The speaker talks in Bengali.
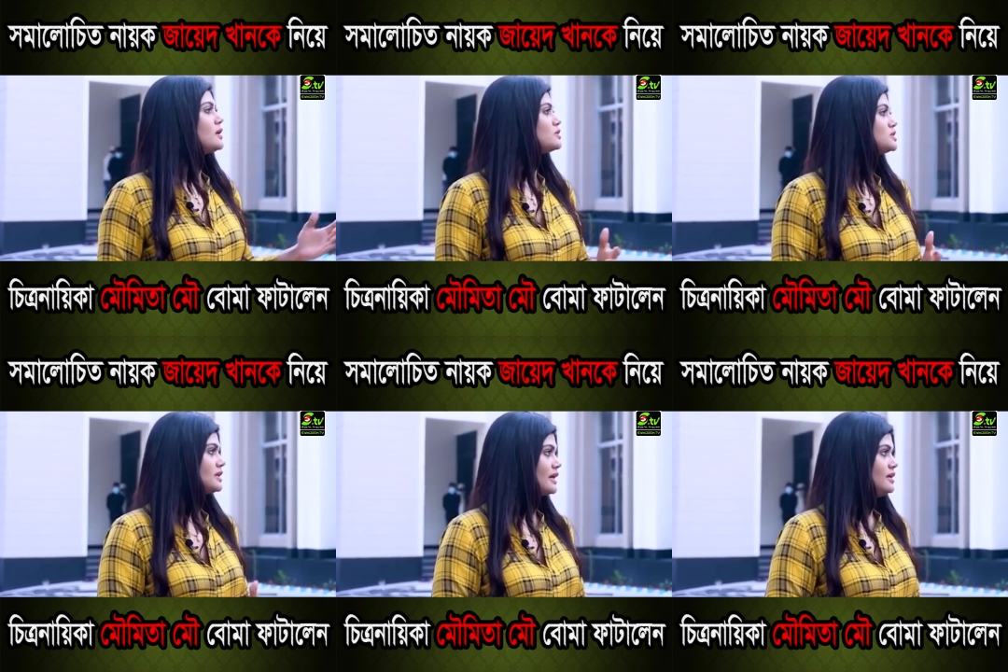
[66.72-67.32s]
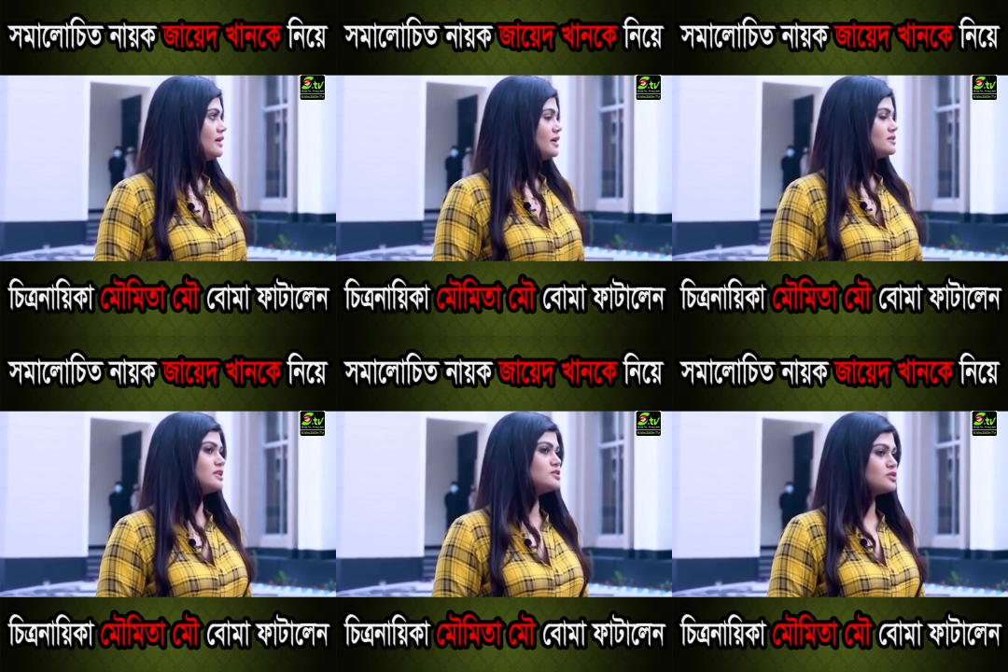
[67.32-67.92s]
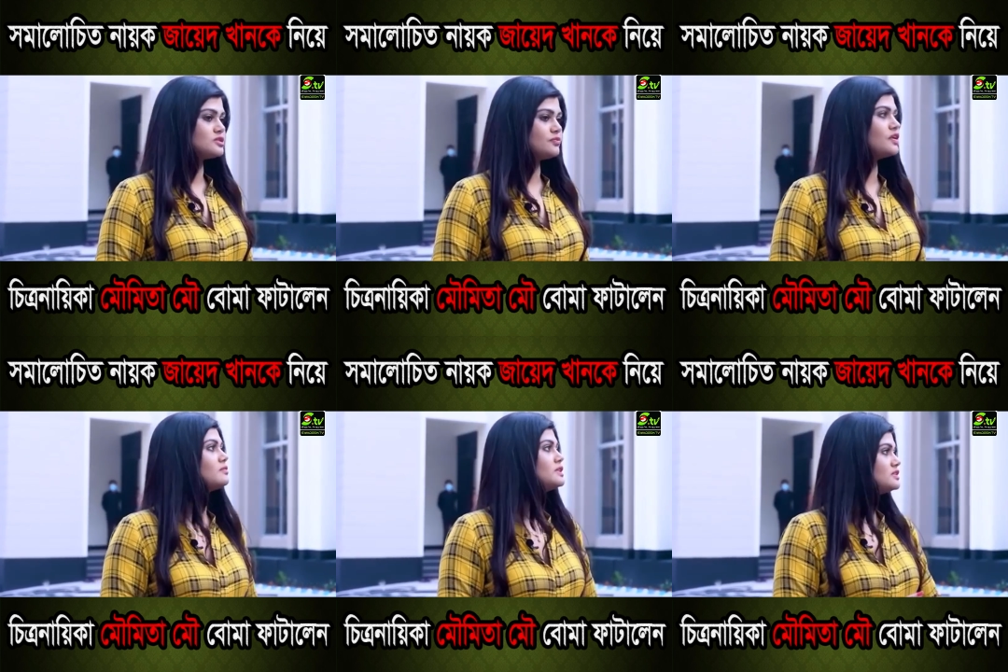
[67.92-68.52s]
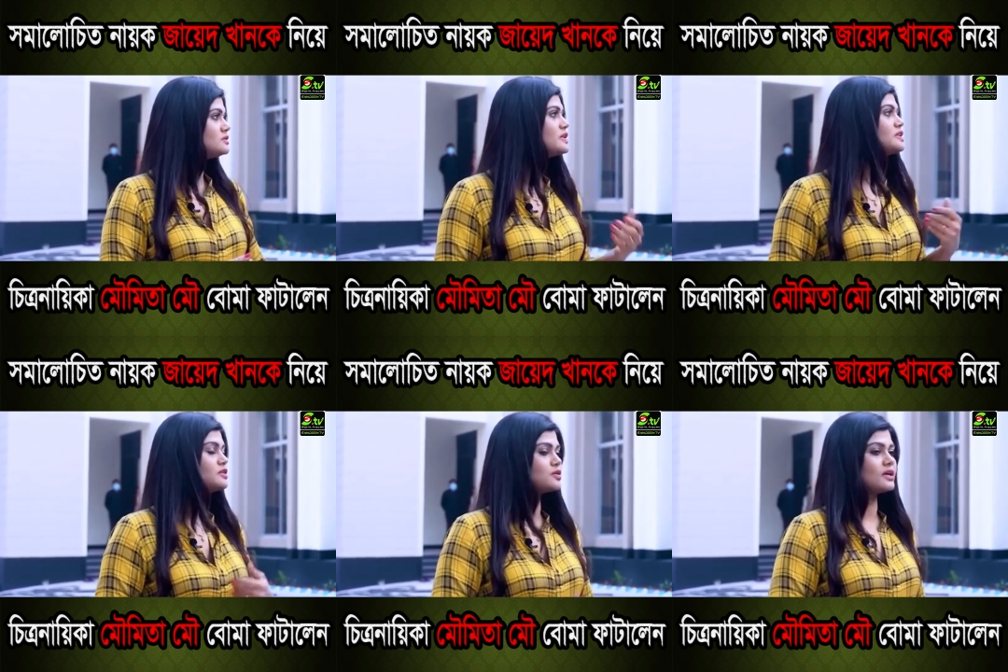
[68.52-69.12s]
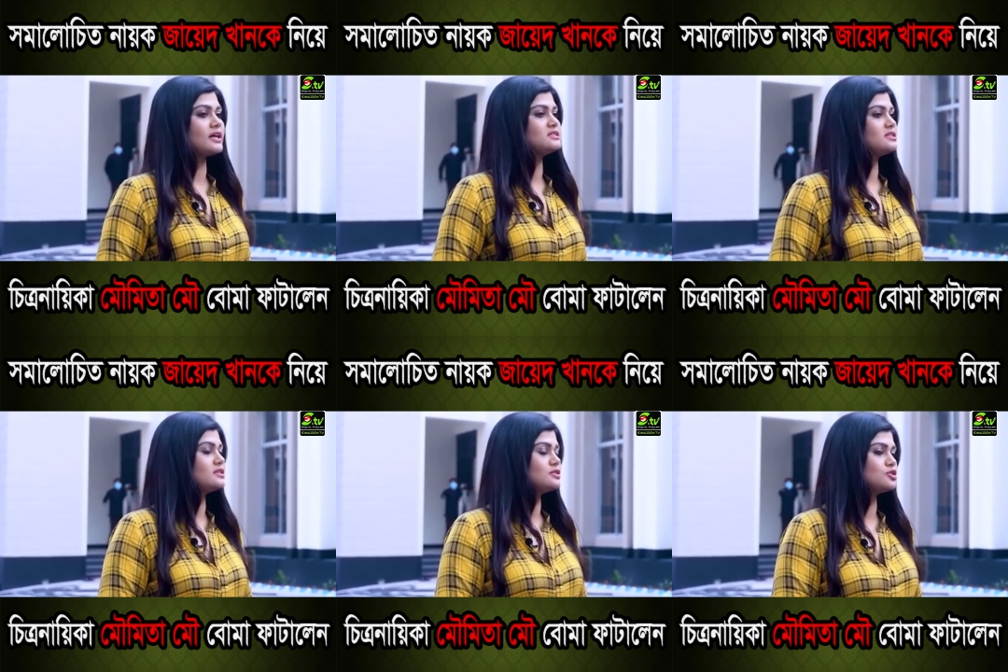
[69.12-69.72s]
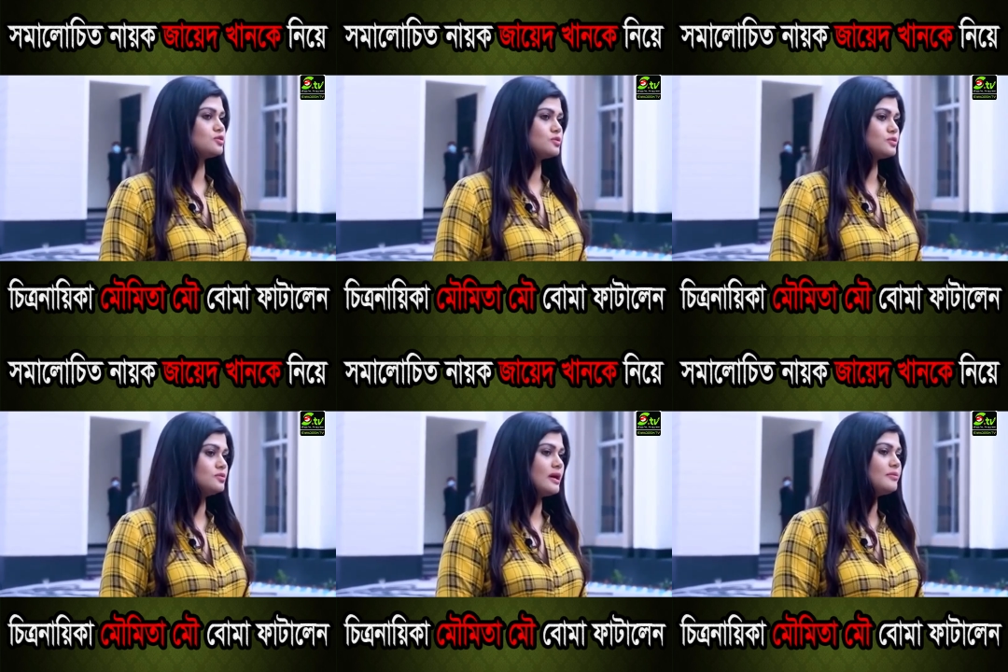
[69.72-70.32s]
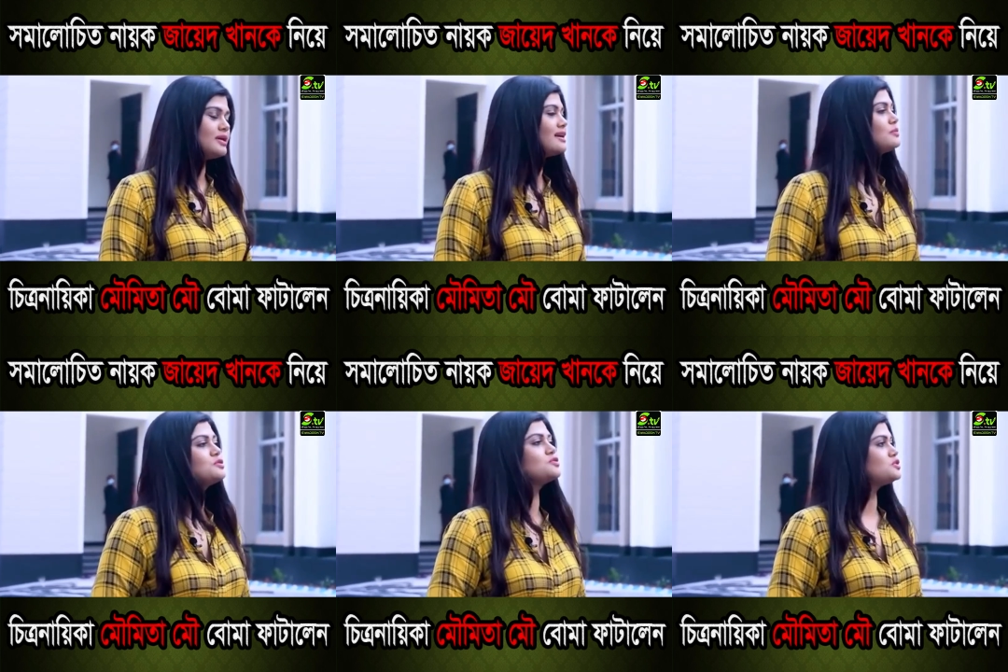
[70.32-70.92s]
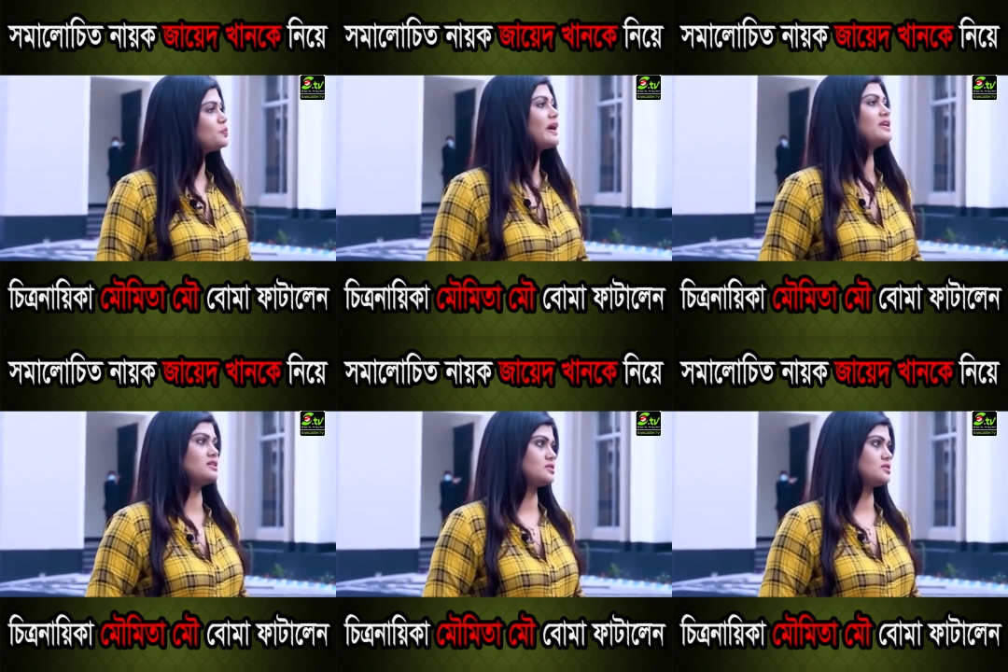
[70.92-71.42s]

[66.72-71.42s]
উঠা বসা নাই জাস্ট হচ্ছে ফর্মালিটিস মেনটেন করা কাজের ক্ষেত্রে যতটুকু আমি খারাপ কোনো কিছু পাই